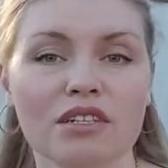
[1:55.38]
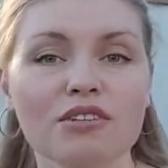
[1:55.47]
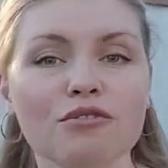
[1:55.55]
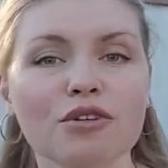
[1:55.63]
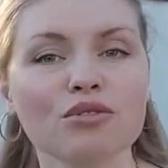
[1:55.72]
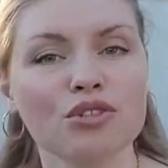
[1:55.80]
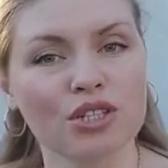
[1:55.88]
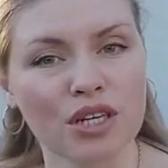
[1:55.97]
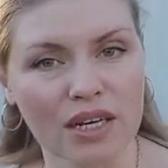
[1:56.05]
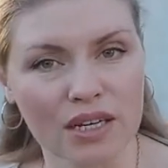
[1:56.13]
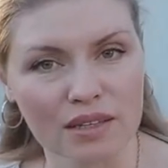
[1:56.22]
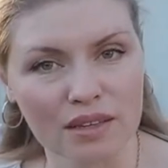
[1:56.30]
не
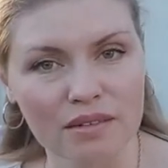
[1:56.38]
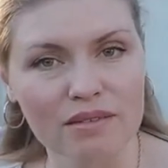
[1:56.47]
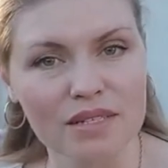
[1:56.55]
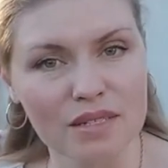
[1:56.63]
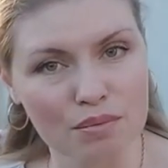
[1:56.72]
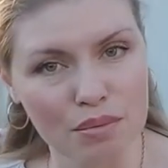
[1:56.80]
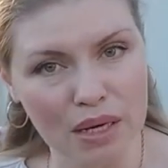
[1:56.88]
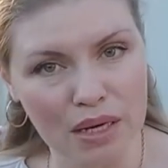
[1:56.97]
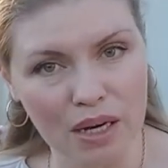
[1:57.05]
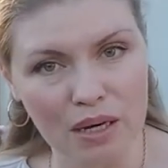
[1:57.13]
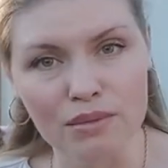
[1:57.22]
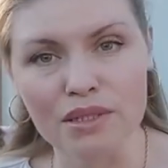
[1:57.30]
включает в
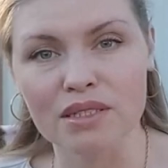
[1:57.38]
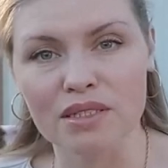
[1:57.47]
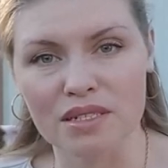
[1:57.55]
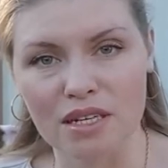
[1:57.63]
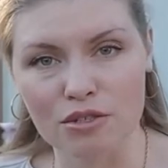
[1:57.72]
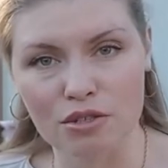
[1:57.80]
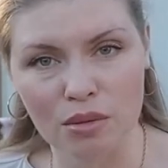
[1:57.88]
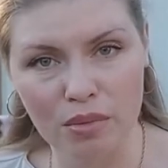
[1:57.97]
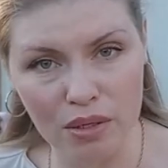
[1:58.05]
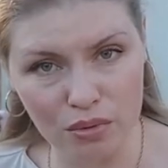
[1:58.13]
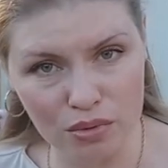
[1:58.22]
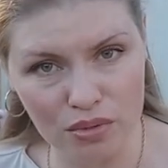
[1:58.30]
себя амортизацию
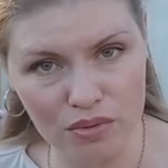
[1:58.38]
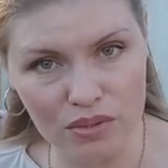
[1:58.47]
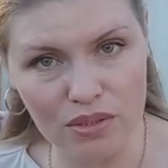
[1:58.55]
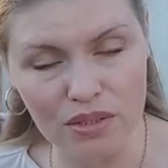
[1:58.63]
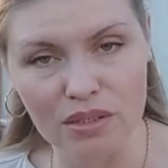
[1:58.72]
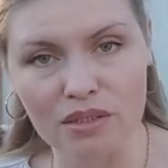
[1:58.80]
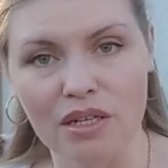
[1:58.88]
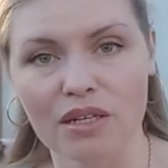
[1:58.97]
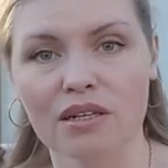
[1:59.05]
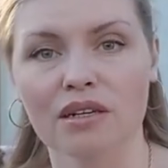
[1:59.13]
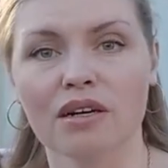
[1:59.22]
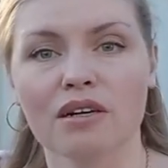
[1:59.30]
оборудования,
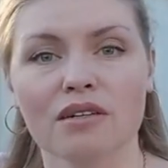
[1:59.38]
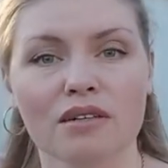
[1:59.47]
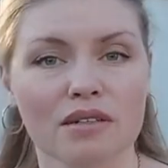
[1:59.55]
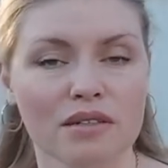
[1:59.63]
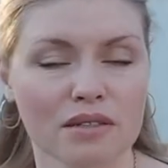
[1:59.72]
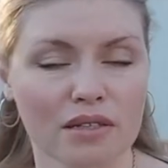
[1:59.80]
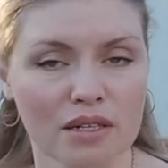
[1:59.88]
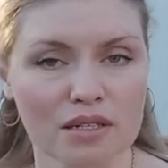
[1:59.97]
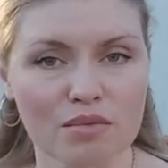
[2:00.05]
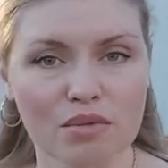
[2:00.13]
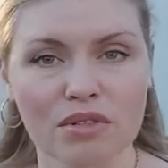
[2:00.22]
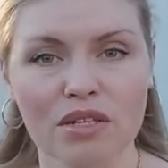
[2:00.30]
таких как э,
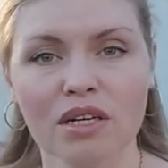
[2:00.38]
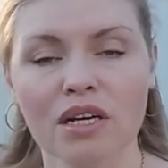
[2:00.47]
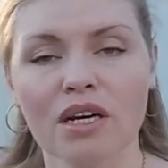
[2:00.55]
транспорт,